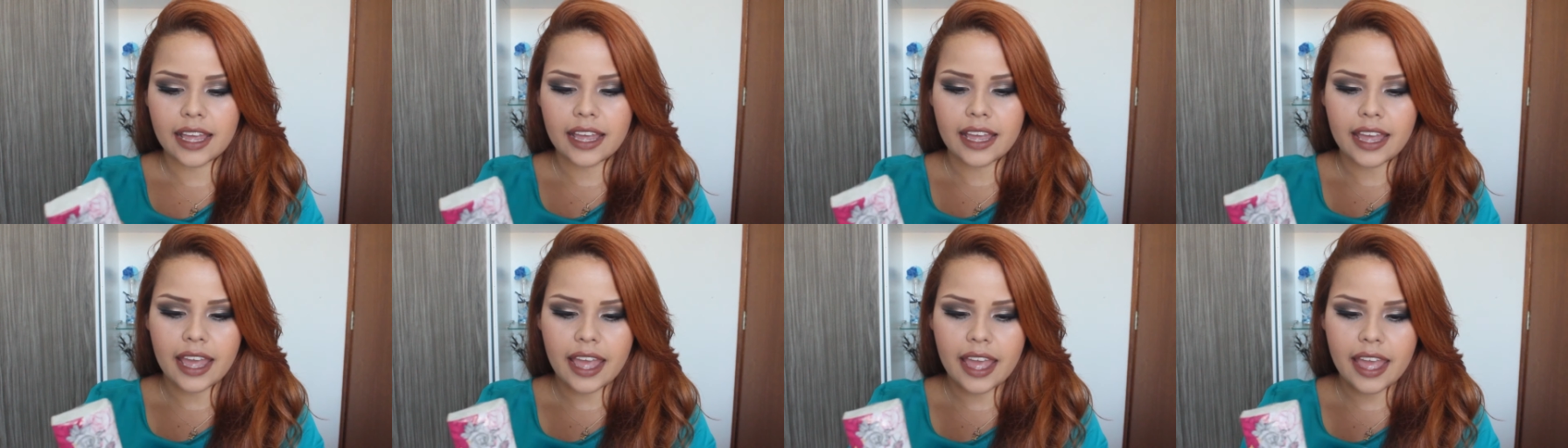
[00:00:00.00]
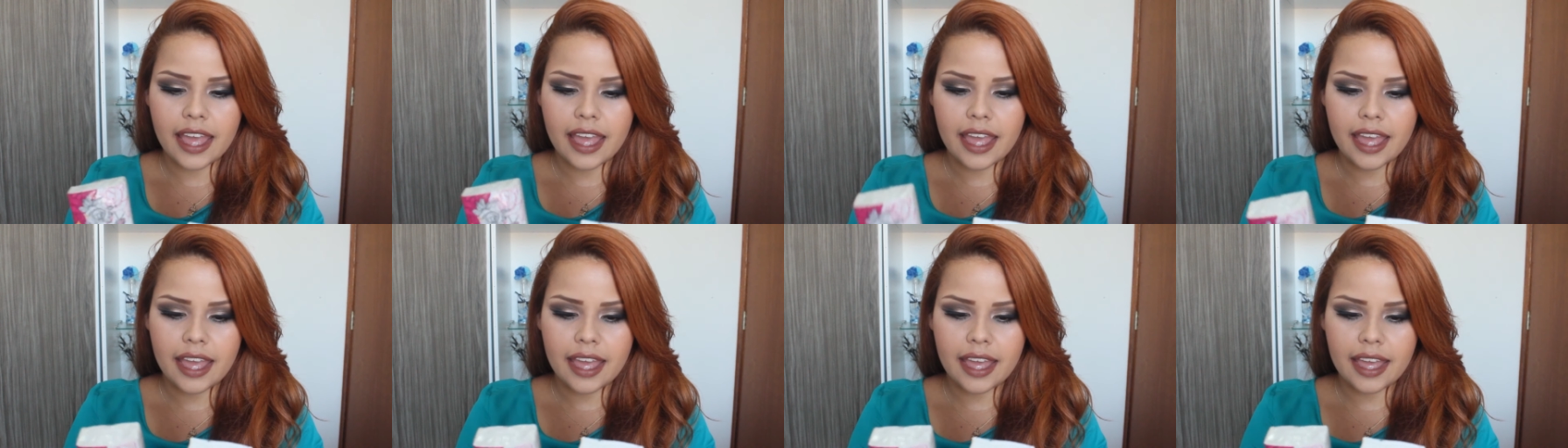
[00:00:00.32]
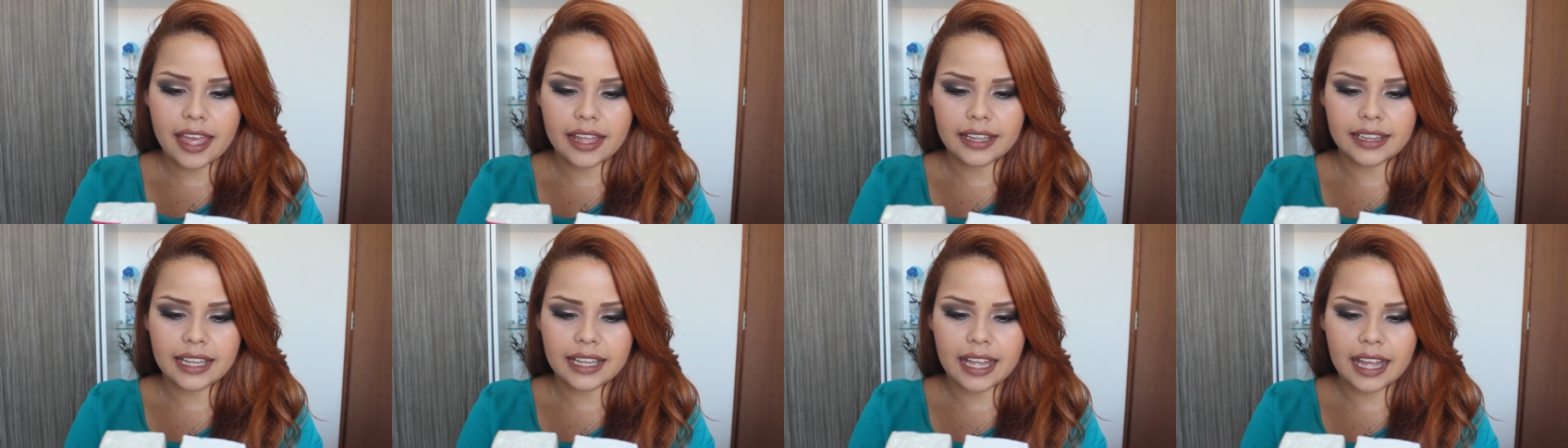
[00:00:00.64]

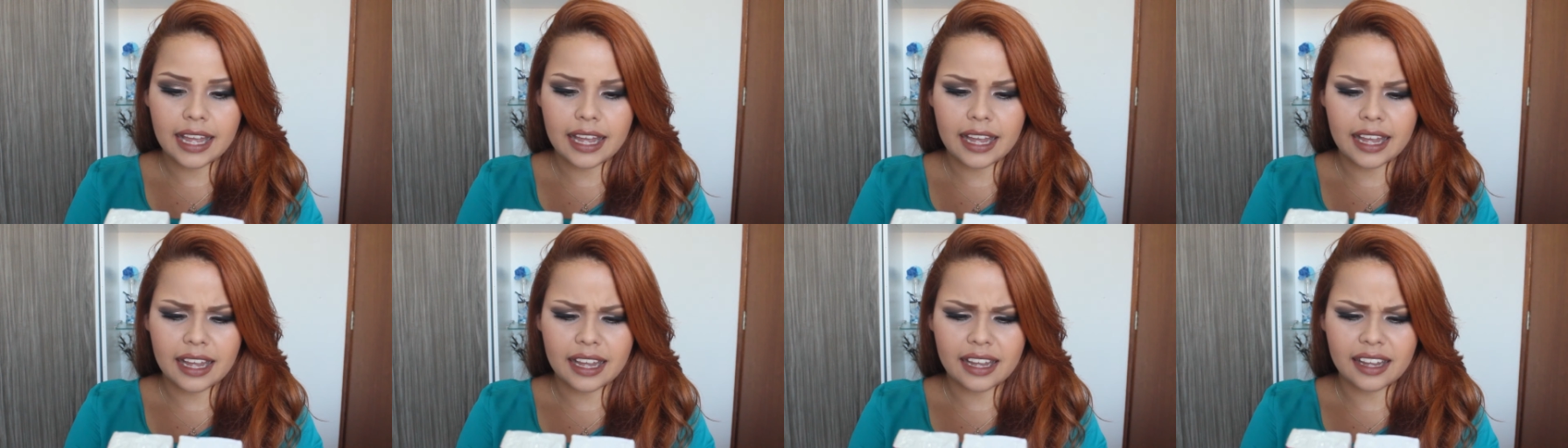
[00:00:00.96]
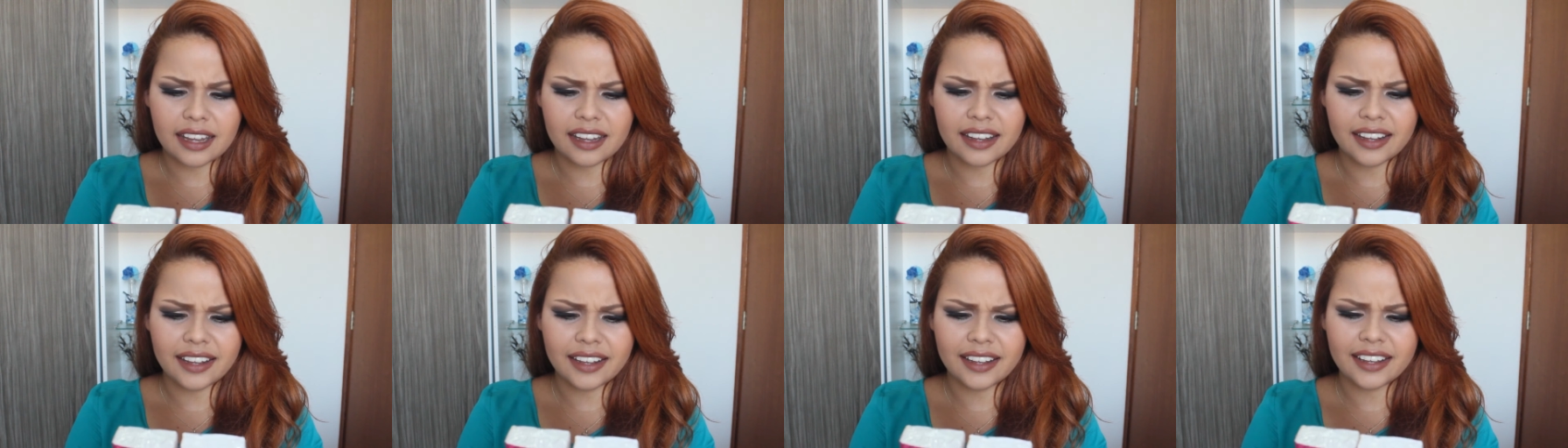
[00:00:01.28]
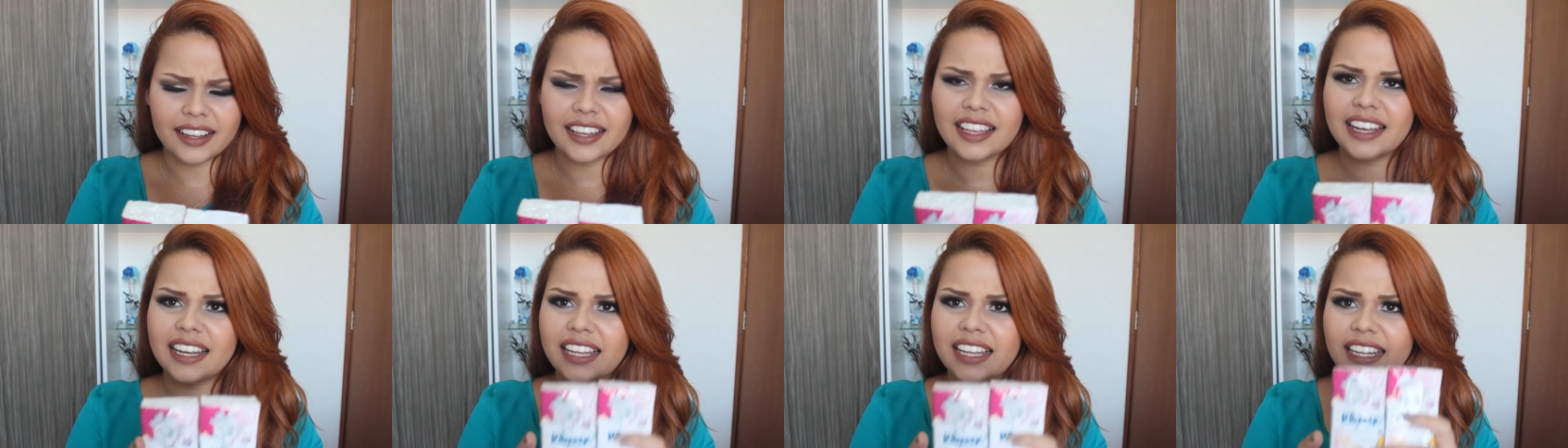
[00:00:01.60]
é, da
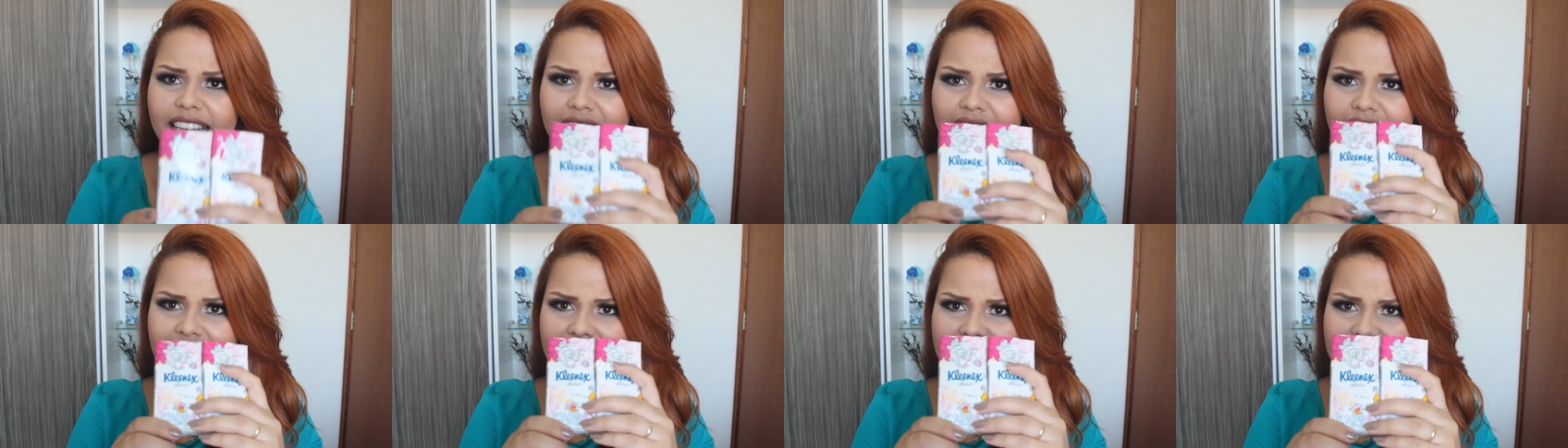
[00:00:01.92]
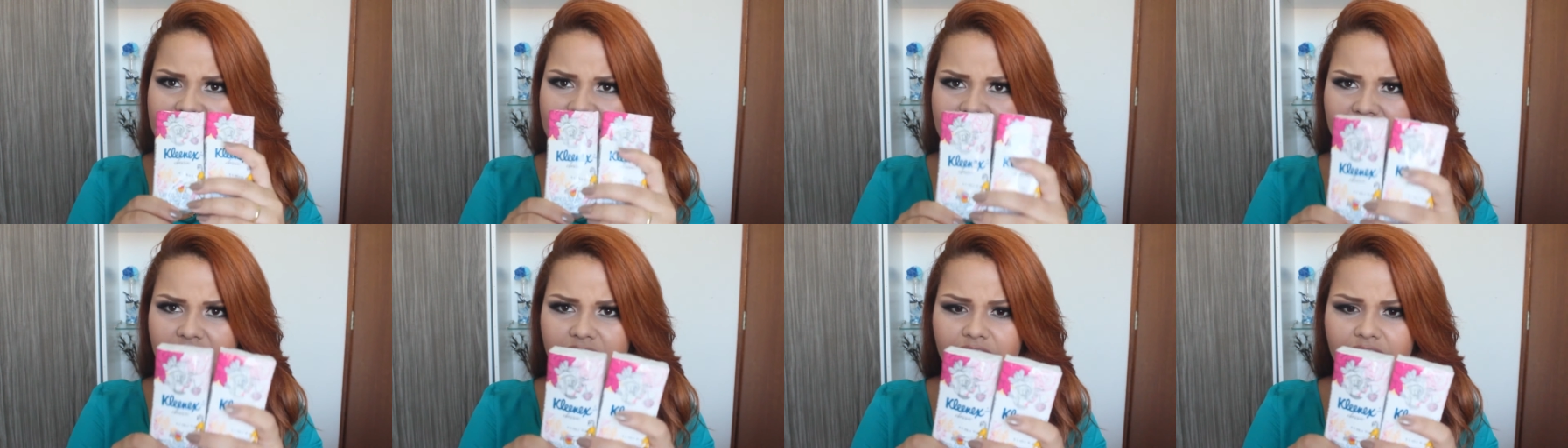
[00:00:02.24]
Clinics,